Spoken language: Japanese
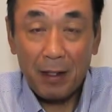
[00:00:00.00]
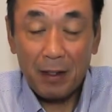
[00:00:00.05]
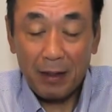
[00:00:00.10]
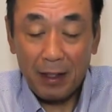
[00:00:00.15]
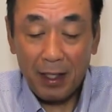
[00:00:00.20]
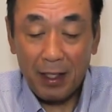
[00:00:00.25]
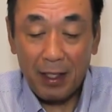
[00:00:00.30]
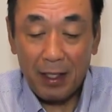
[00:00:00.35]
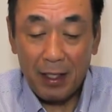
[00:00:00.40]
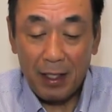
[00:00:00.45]

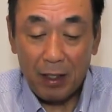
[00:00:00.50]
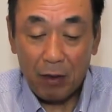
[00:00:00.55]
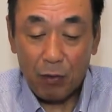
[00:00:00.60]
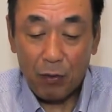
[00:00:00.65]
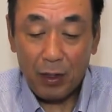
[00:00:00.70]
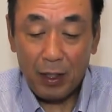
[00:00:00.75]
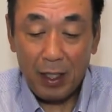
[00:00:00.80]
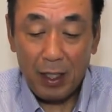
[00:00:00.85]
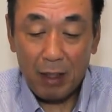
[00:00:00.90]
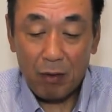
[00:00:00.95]
で
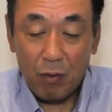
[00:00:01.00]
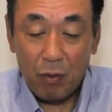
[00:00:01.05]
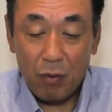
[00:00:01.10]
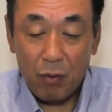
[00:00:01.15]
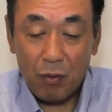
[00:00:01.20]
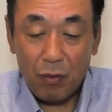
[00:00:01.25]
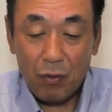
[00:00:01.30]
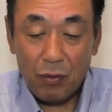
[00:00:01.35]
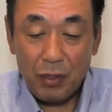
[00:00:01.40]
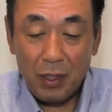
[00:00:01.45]
これが
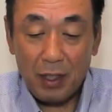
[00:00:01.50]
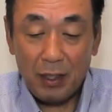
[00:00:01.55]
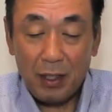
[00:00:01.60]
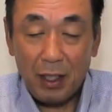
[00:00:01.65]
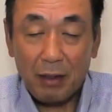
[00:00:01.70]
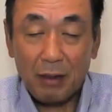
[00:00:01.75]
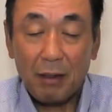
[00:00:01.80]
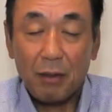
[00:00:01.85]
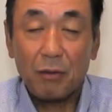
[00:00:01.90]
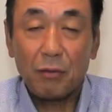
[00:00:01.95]
高校生に
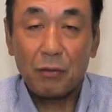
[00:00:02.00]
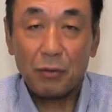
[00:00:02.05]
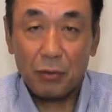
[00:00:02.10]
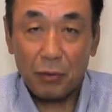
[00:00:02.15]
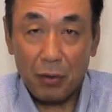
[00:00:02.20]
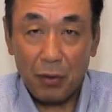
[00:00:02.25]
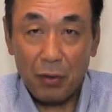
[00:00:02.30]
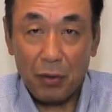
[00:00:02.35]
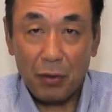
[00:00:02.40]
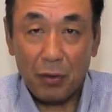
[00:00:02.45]
なってくる
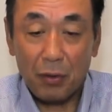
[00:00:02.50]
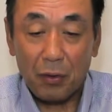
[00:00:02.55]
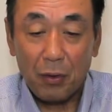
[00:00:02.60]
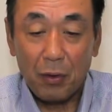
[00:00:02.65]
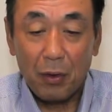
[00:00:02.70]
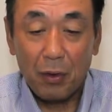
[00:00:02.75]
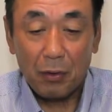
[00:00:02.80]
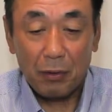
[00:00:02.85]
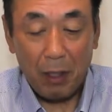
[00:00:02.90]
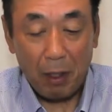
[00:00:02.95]
と
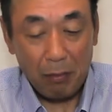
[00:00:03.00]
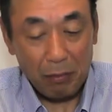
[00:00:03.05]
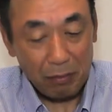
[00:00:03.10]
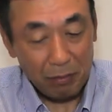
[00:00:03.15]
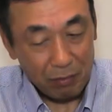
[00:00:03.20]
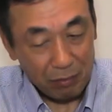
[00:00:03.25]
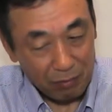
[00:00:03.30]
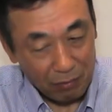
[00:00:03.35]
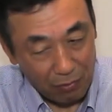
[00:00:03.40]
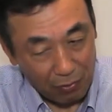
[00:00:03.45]
多
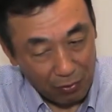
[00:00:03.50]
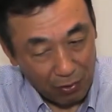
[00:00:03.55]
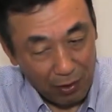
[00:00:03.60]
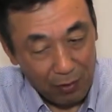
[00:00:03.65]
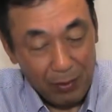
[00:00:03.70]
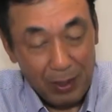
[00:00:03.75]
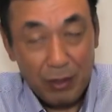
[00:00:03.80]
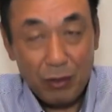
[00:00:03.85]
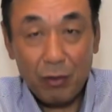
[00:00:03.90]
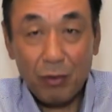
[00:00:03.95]
分こ
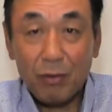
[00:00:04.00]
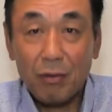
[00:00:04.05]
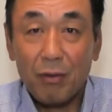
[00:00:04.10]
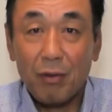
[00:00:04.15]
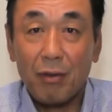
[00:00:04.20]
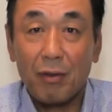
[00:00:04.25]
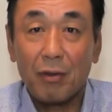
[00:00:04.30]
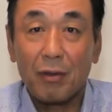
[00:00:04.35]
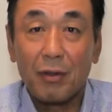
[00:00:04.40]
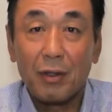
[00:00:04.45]
れはちょっ
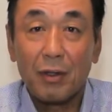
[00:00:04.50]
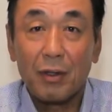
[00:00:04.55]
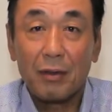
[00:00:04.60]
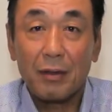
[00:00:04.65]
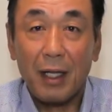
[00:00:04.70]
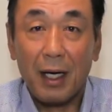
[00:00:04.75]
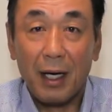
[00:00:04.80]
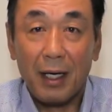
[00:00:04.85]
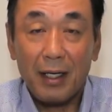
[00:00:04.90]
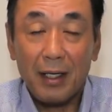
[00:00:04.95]
と
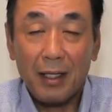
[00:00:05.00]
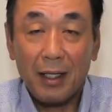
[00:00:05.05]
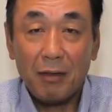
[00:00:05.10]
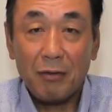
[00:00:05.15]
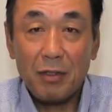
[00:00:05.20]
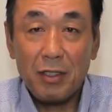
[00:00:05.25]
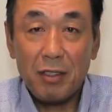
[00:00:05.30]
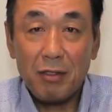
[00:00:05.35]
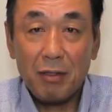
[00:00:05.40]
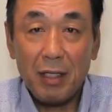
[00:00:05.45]
なかなか
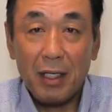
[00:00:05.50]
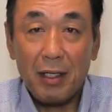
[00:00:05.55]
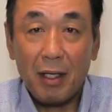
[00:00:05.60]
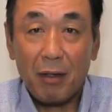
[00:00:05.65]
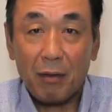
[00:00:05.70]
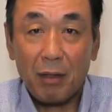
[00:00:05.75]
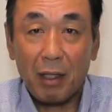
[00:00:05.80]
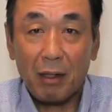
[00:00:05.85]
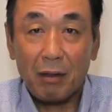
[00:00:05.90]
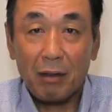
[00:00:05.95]
打ちづらい
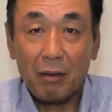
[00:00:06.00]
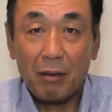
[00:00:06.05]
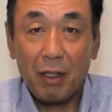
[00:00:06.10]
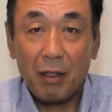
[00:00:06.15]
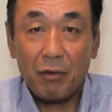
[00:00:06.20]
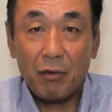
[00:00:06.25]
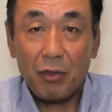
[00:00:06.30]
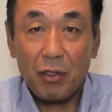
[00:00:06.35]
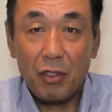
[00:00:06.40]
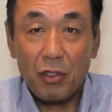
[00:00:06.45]
だろうなっ
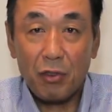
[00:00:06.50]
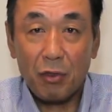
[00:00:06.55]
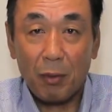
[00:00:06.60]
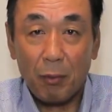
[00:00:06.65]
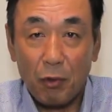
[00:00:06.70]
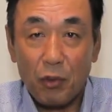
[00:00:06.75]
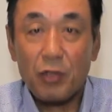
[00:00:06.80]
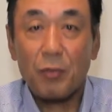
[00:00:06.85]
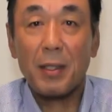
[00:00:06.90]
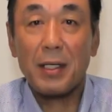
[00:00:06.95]
ていう印象
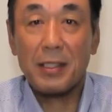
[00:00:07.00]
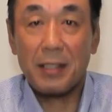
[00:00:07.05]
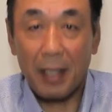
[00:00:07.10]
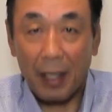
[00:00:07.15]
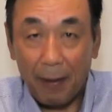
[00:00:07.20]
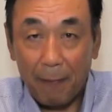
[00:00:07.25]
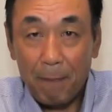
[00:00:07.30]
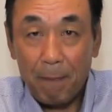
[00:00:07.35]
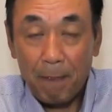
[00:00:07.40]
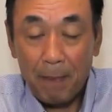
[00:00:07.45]
を持ちまし
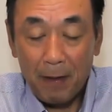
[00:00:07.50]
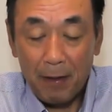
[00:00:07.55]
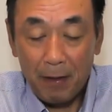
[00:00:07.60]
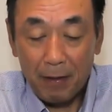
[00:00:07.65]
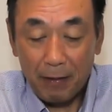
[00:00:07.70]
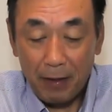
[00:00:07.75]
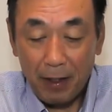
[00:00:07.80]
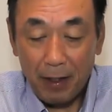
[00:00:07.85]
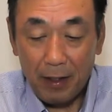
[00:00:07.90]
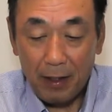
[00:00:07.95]
た。
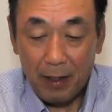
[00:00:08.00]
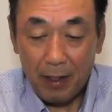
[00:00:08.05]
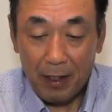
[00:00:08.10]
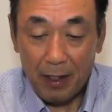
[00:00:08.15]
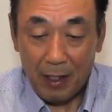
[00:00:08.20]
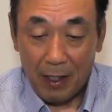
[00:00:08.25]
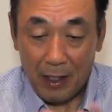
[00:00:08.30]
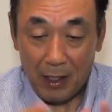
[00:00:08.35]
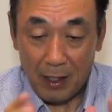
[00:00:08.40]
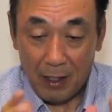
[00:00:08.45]
で
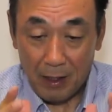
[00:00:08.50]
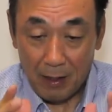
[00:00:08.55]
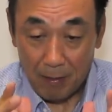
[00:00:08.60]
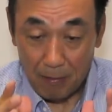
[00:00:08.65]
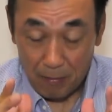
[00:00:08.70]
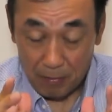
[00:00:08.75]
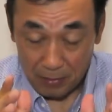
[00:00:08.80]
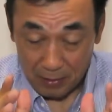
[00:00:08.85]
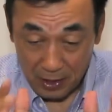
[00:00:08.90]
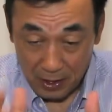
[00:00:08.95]

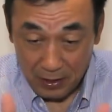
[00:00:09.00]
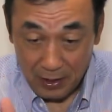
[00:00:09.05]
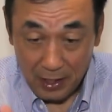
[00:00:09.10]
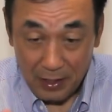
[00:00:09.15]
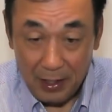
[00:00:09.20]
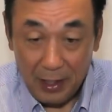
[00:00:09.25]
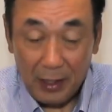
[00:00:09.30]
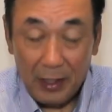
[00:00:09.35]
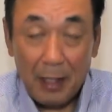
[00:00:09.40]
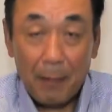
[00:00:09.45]
全
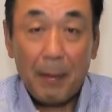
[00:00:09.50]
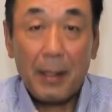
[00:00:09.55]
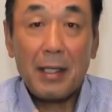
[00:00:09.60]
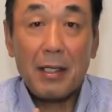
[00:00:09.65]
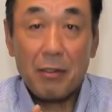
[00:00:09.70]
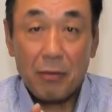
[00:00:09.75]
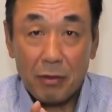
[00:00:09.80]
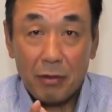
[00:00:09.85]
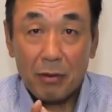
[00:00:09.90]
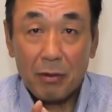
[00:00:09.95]
体的な
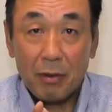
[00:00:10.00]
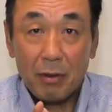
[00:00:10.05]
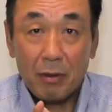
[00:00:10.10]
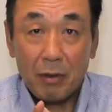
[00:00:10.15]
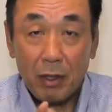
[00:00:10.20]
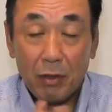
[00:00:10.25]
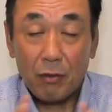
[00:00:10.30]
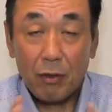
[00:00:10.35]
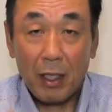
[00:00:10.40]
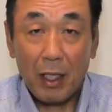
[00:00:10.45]
バランスっ
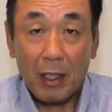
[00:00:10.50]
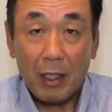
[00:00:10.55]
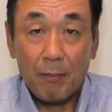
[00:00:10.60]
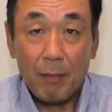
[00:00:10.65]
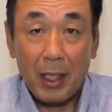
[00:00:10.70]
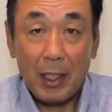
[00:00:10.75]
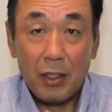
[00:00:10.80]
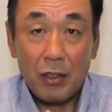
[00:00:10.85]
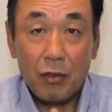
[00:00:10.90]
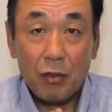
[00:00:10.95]
ていうのは
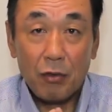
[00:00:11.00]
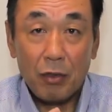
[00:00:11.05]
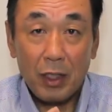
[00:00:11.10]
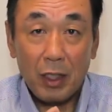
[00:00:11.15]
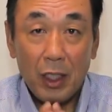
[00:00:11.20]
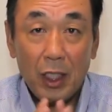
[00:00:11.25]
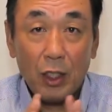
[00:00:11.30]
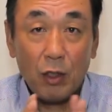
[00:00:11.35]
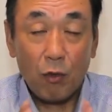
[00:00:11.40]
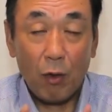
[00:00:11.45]
今非常
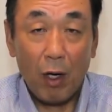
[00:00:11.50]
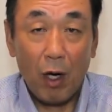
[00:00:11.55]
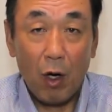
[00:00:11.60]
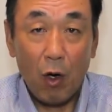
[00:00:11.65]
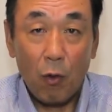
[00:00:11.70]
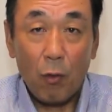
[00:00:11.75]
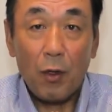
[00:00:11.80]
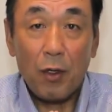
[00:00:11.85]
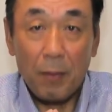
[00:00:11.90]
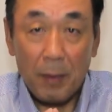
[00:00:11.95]
にいいと
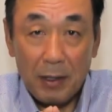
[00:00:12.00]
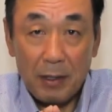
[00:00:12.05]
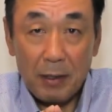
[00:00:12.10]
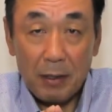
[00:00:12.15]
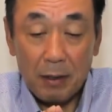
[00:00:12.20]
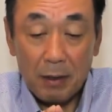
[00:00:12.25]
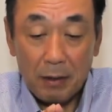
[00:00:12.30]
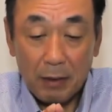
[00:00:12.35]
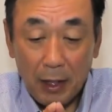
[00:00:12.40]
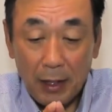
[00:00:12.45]
は思いま
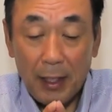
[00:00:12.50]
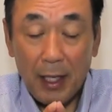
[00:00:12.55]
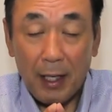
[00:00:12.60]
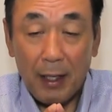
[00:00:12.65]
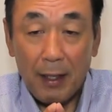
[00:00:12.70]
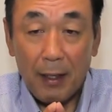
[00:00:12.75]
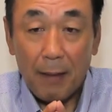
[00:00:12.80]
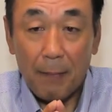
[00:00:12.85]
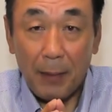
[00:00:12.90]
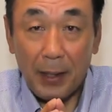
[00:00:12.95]
す。た
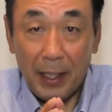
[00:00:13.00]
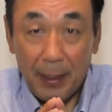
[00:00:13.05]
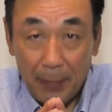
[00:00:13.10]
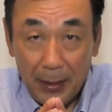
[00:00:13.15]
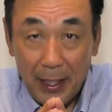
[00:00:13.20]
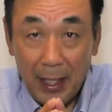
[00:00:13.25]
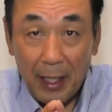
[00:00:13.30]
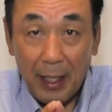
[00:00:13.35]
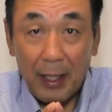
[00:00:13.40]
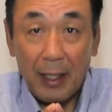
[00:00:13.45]
だまだ
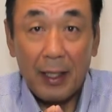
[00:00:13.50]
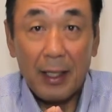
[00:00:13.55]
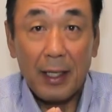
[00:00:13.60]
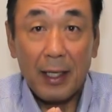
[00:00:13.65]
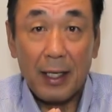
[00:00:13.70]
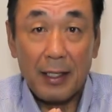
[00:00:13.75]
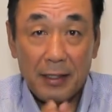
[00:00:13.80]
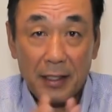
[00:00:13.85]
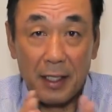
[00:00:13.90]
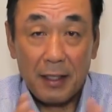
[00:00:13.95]
ま
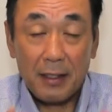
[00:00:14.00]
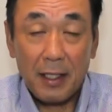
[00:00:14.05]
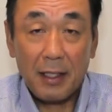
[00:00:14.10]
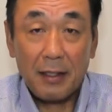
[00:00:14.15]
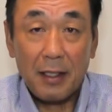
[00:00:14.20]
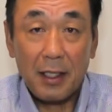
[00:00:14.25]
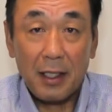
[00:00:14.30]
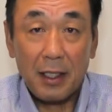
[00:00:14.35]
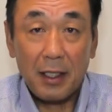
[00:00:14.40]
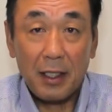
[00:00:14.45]
だ全
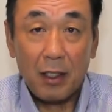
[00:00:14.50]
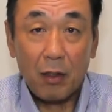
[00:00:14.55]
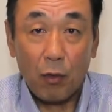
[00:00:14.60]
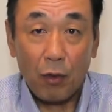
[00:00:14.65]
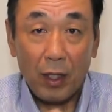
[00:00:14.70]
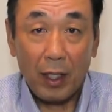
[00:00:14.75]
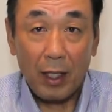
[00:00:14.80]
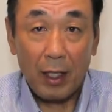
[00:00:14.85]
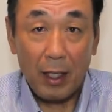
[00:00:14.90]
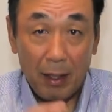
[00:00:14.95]
体的に
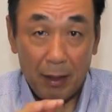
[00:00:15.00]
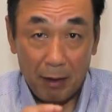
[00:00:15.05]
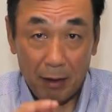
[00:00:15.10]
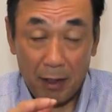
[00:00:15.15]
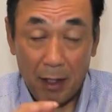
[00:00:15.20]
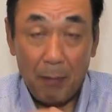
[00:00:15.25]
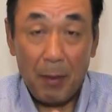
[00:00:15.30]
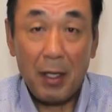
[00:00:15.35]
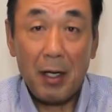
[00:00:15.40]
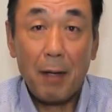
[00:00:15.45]
これから
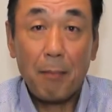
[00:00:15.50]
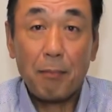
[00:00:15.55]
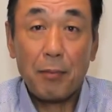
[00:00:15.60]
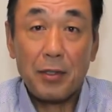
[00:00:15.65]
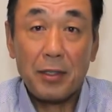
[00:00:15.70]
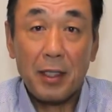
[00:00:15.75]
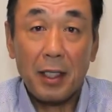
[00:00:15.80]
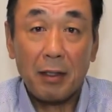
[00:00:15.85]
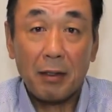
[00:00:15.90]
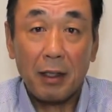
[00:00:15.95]

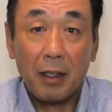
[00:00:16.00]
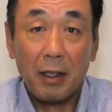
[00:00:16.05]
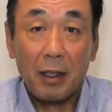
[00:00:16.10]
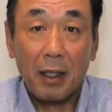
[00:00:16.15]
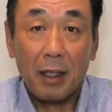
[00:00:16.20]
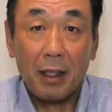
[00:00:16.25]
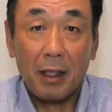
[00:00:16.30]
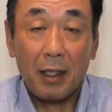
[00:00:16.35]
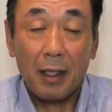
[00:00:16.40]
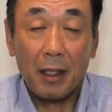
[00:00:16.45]
レベルアップして
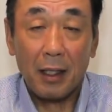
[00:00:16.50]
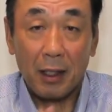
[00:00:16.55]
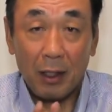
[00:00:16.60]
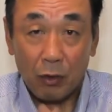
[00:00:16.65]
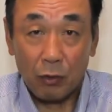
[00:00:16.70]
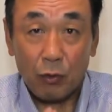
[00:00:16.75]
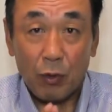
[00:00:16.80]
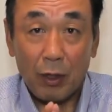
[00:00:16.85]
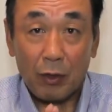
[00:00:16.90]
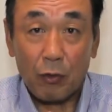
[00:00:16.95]

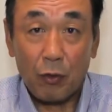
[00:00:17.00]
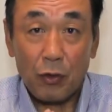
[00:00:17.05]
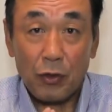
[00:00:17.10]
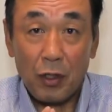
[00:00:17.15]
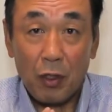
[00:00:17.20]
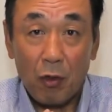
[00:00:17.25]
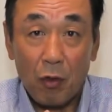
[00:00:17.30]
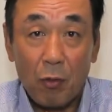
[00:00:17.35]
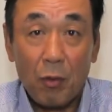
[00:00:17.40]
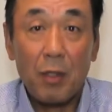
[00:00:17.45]
いくとは当
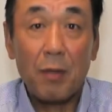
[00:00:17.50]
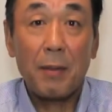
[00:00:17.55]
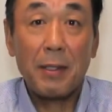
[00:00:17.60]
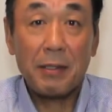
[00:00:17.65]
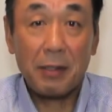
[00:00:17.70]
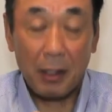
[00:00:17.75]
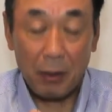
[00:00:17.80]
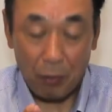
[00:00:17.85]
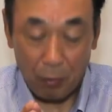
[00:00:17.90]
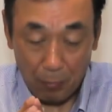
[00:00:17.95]
然思いま
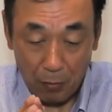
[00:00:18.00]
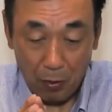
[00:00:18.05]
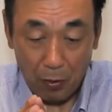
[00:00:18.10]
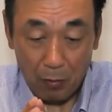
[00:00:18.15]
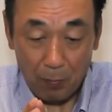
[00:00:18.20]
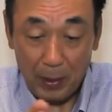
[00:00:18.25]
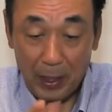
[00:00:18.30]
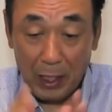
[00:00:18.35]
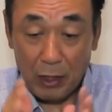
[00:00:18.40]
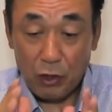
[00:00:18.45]
すけど
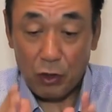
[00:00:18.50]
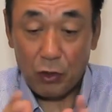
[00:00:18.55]
も、まだ